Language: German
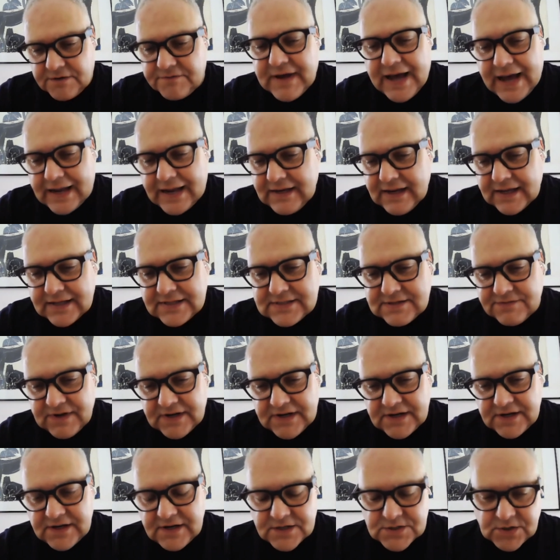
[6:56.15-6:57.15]
Und wir hatten
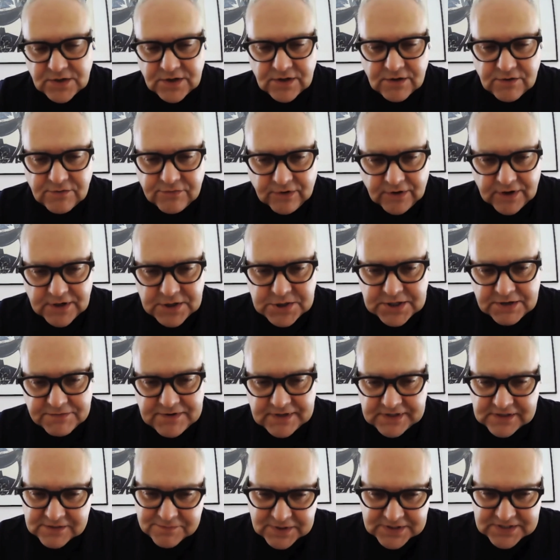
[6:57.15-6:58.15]
jetzt wirklich nicht so eine
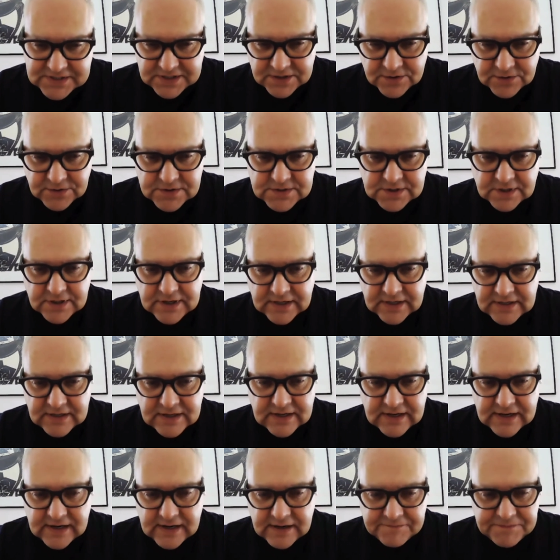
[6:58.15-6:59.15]
freundschaftliche Beziehung, sondern
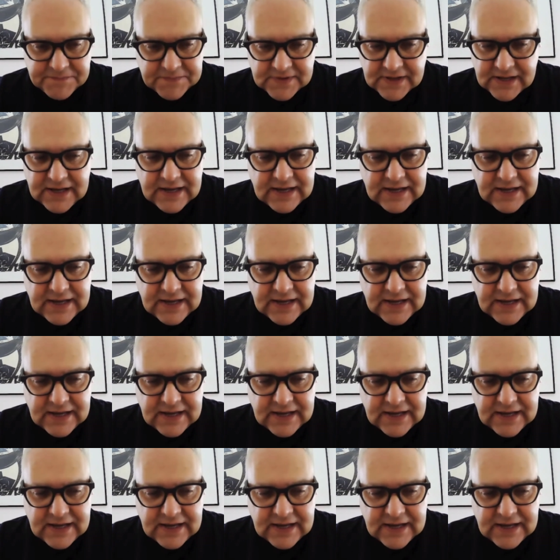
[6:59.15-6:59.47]
ähm,